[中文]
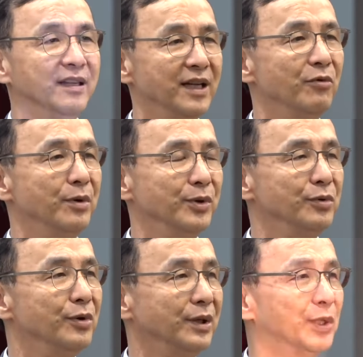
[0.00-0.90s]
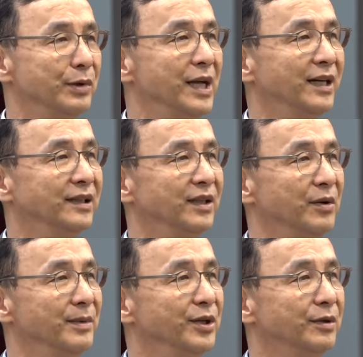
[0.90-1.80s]
那我们如果同样的，
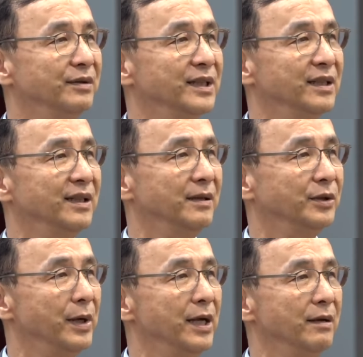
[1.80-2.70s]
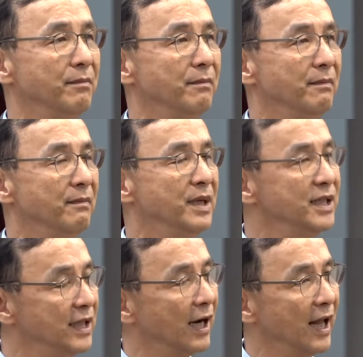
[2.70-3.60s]
我们用这个对民
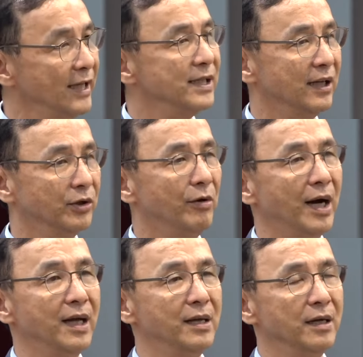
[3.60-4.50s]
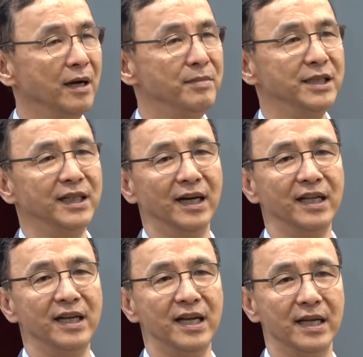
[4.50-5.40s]
进党来讲的话，啊，民进党
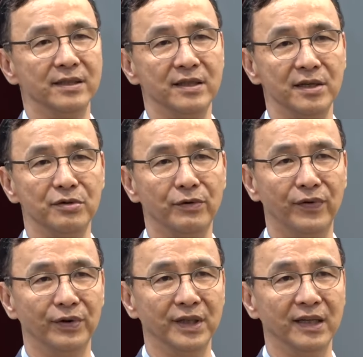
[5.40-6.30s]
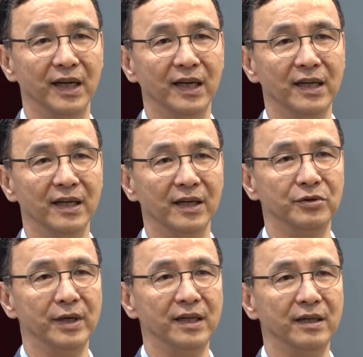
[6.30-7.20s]
一定也是郑重否认啊。
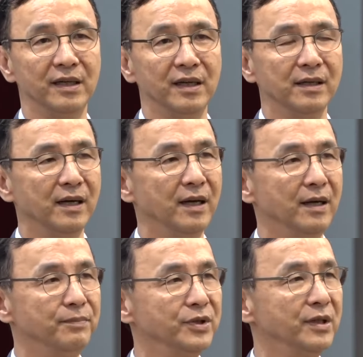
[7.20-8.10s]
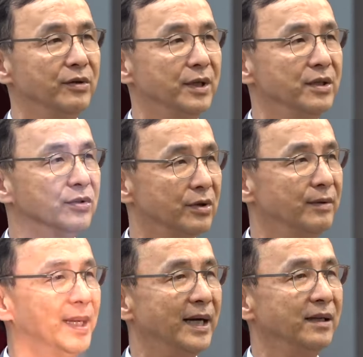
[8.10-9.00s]
所以，不是有人
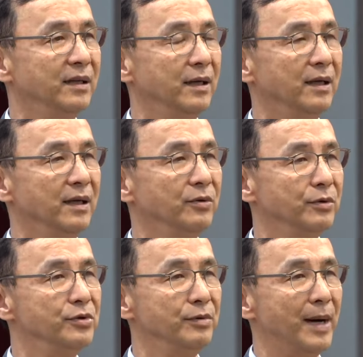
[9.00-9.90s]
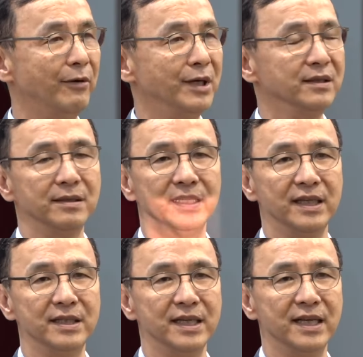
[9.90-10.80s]
说吗？过去马王之
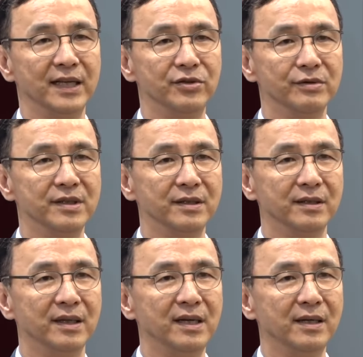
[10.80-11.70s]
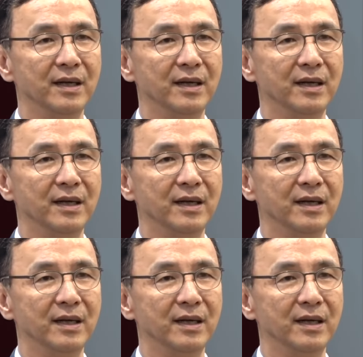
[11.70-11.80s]
争，现在就是